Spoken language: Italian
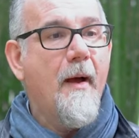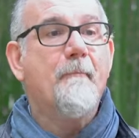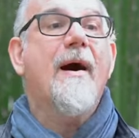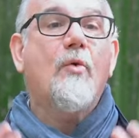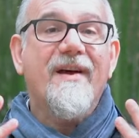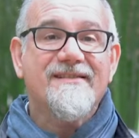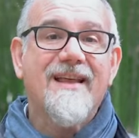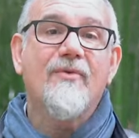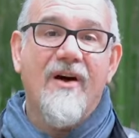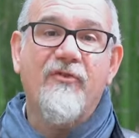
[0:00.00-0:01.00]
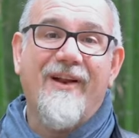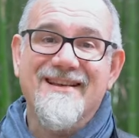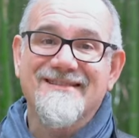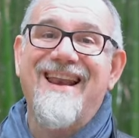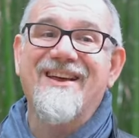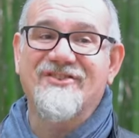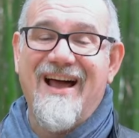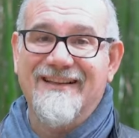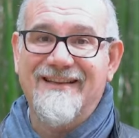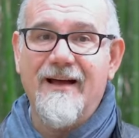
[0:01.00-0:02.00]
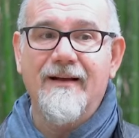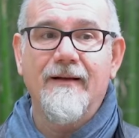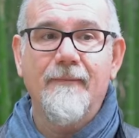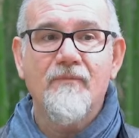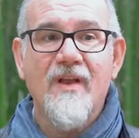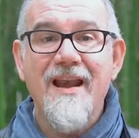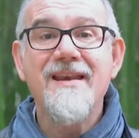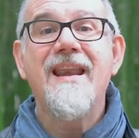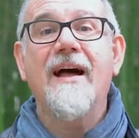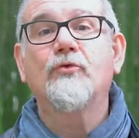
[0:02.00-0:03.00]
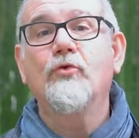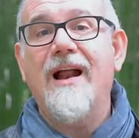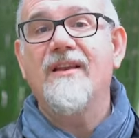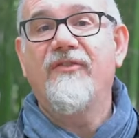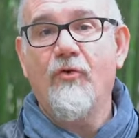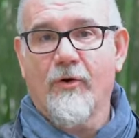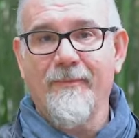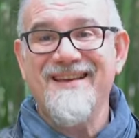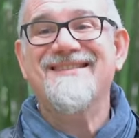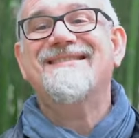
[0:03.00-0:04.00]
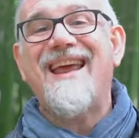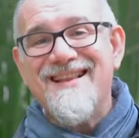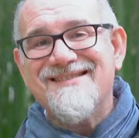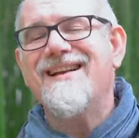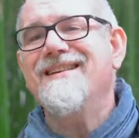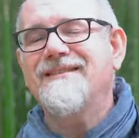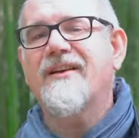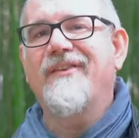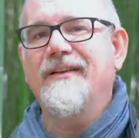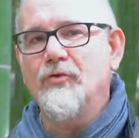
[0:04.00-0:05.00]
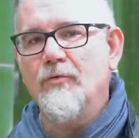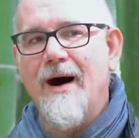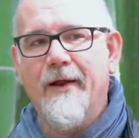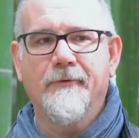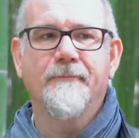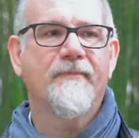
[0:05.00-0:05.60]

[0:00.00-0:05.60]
Ma questa è una foresta lasciata naturaliforme, senza l'intervento umano.